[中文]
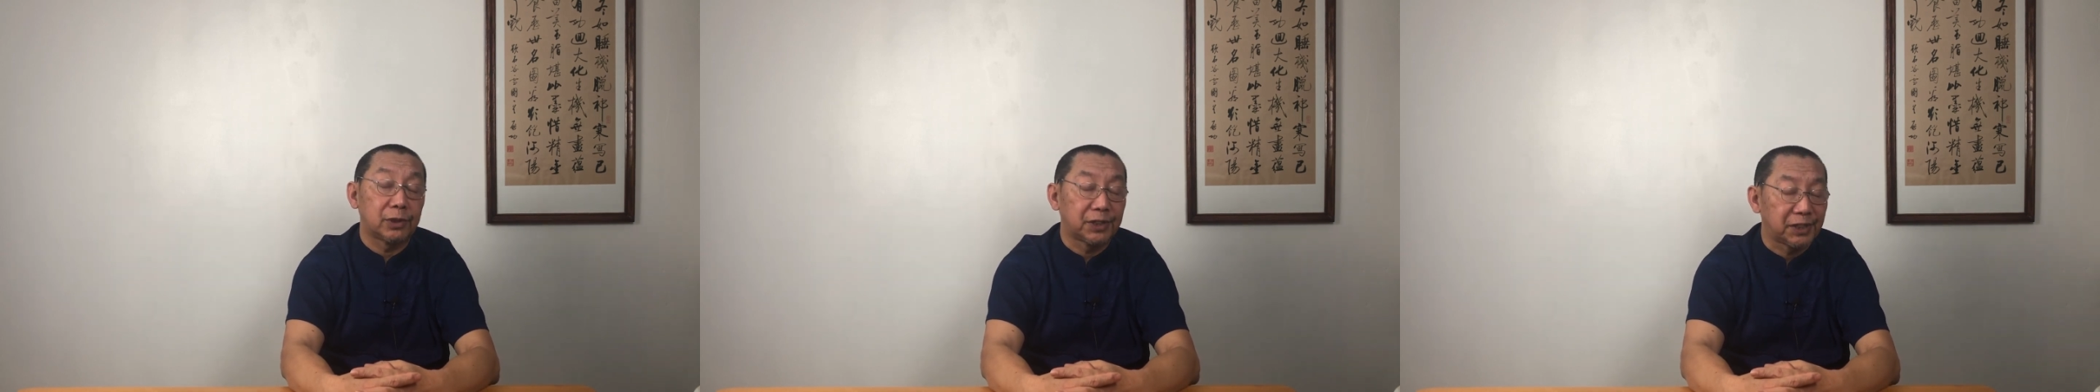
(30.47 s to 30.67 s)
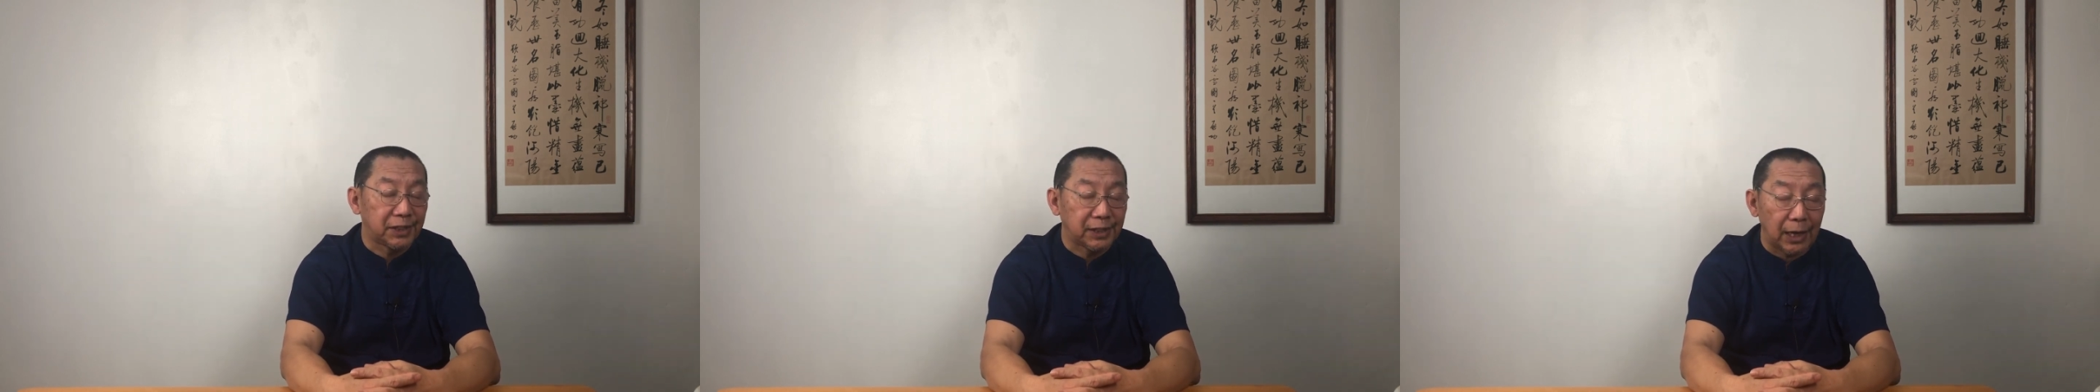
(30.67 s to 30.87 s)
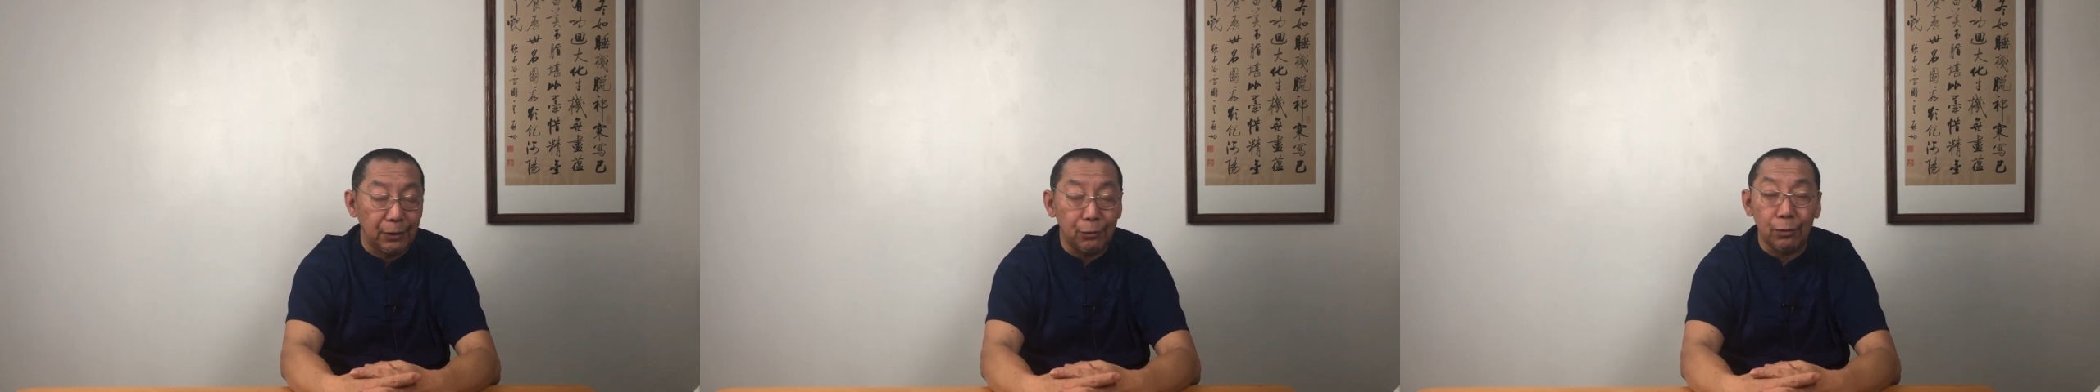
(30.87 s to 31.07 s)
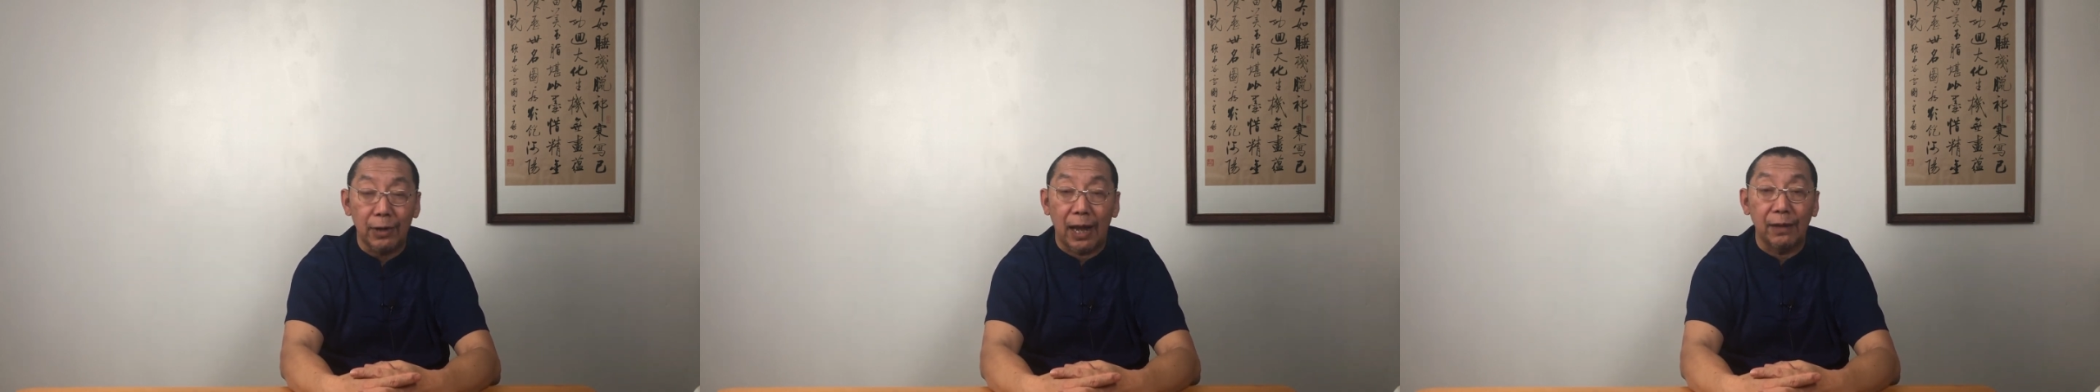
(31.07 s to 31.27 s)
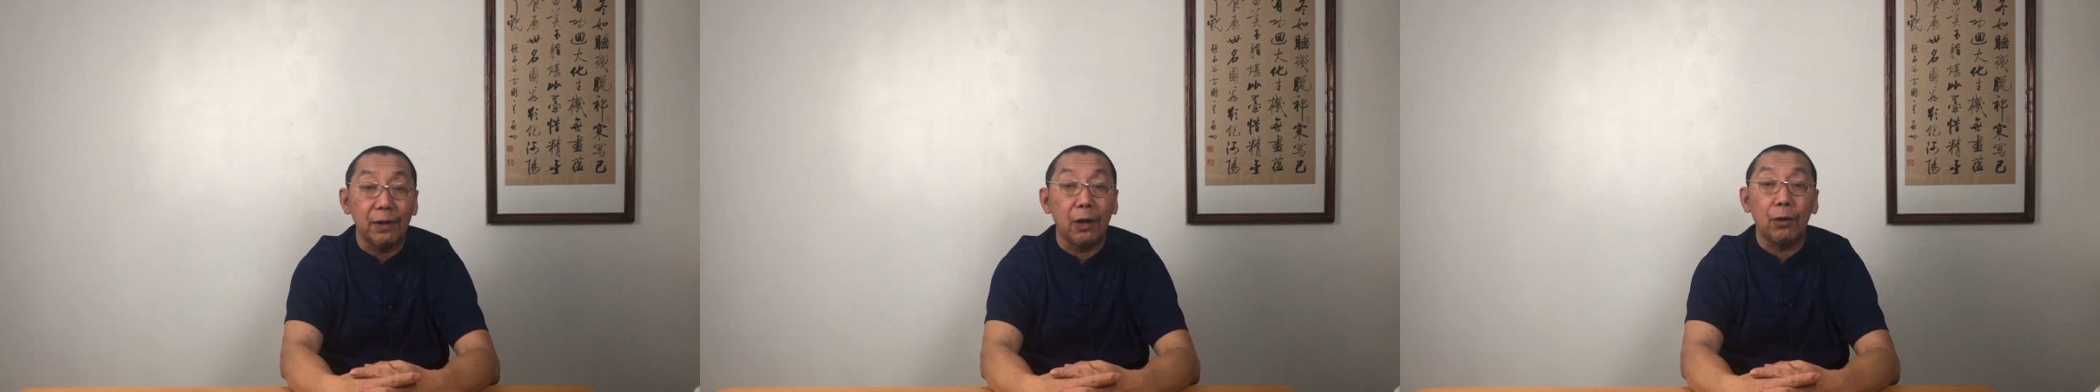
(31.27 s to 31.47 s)
前出
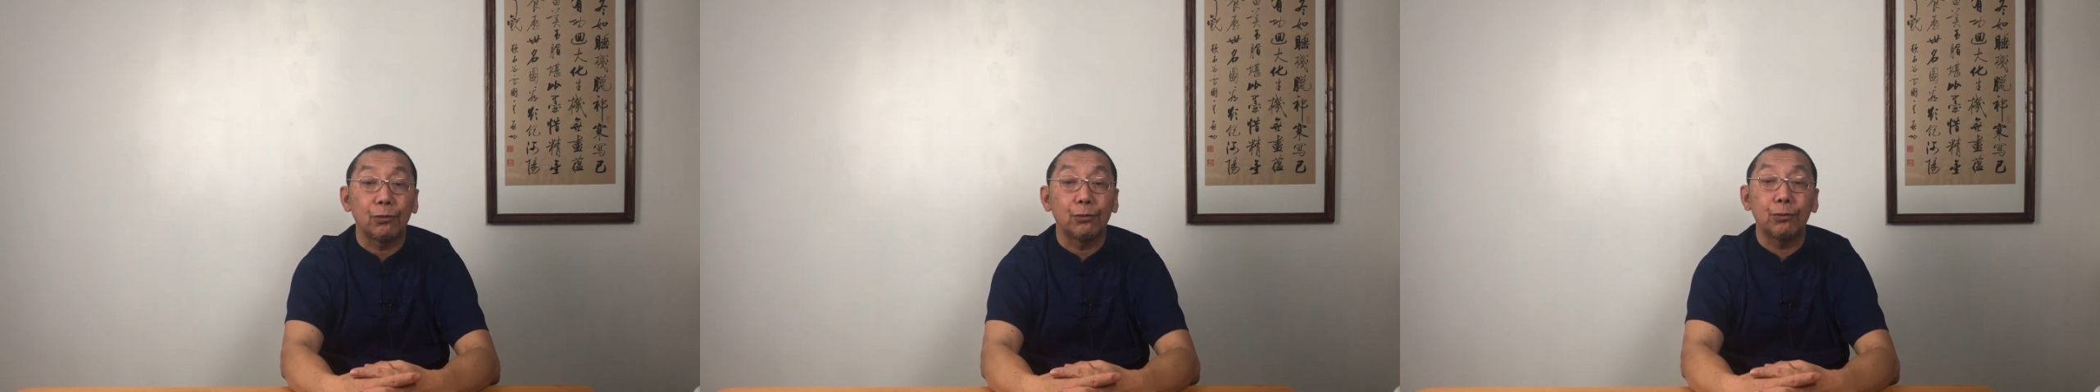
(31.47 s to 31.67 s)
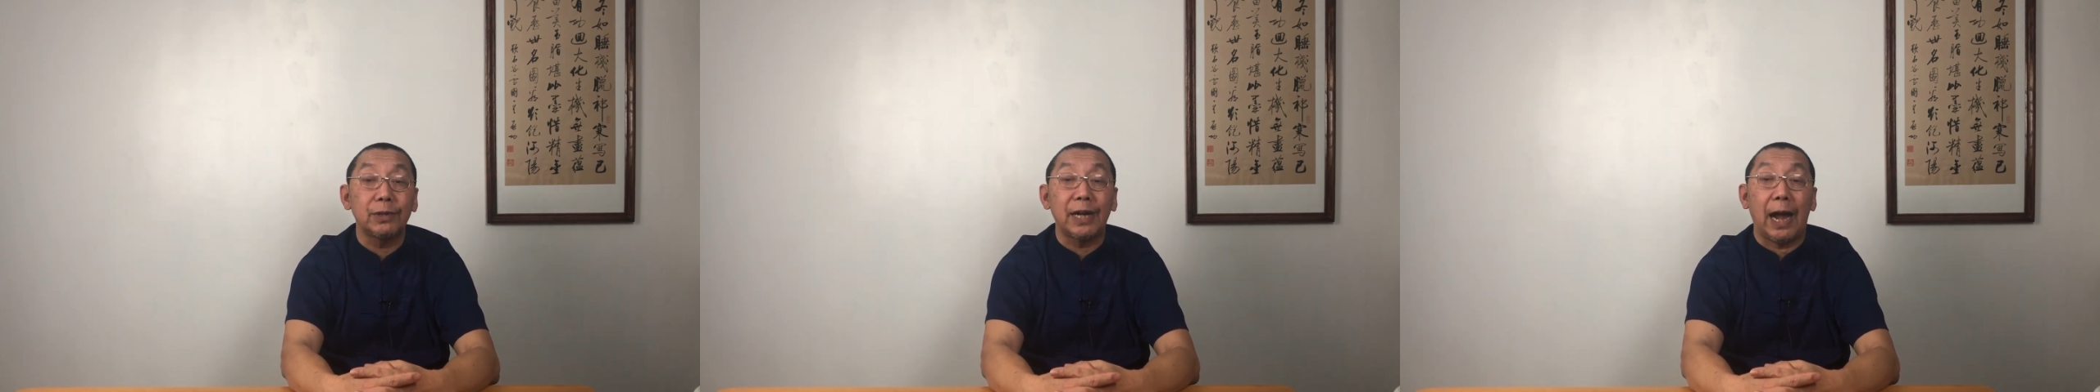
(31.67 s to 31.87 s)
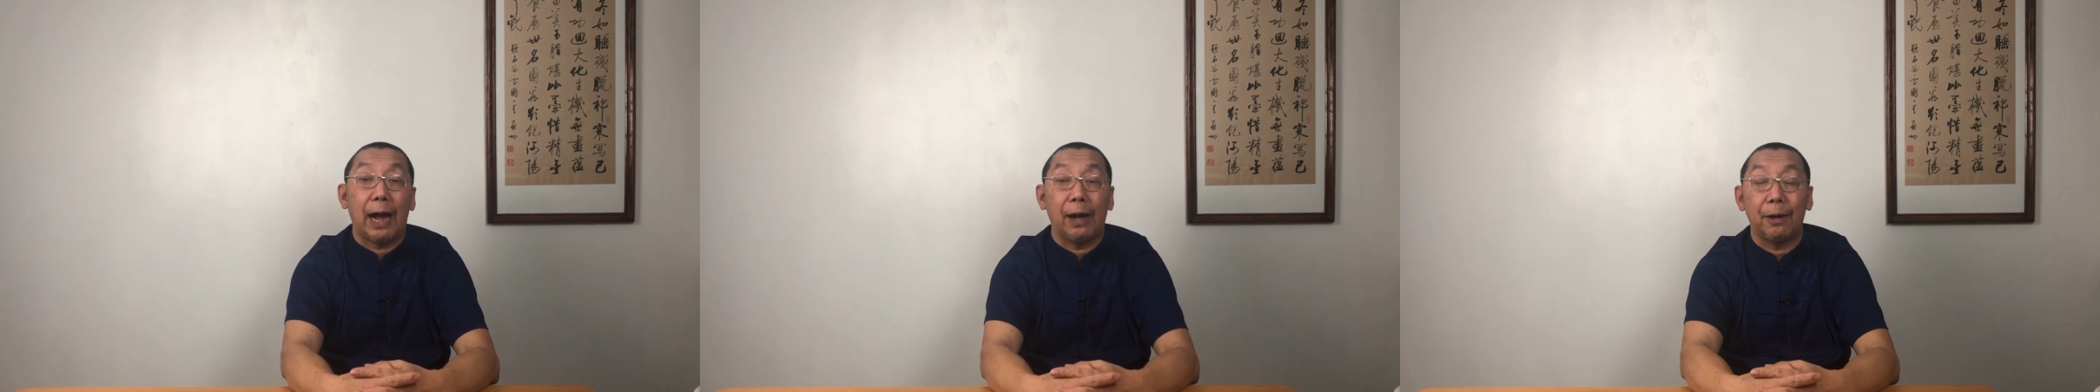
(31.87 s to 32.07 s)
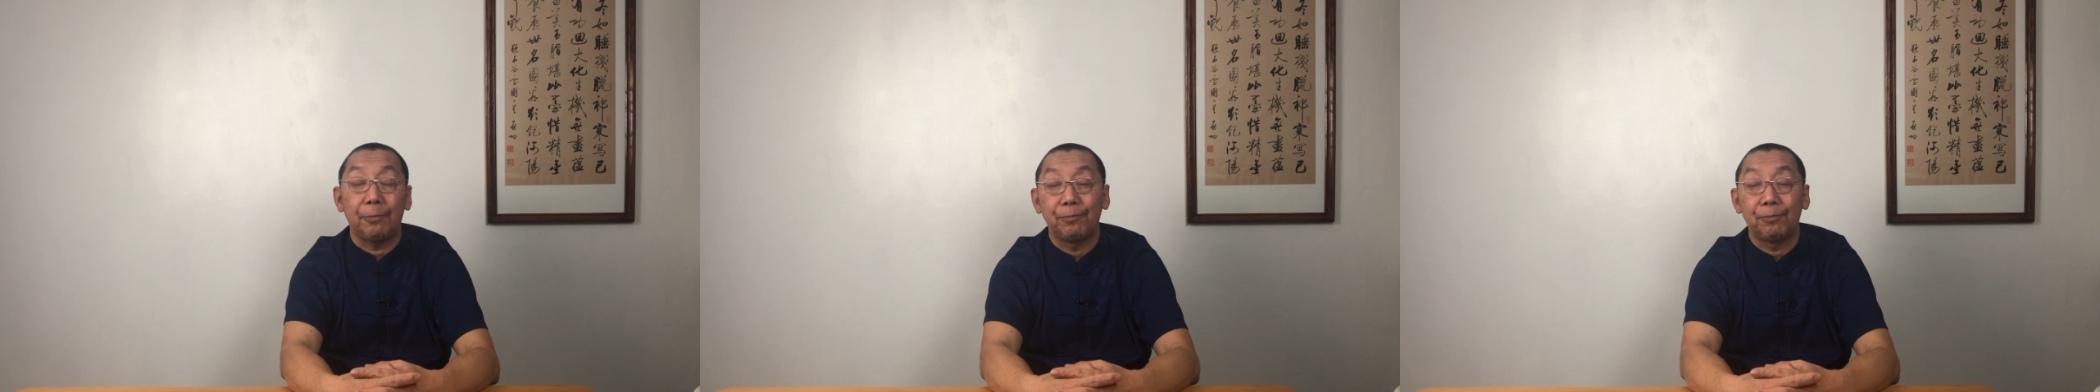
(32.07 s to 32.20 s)
廊子，后出厦。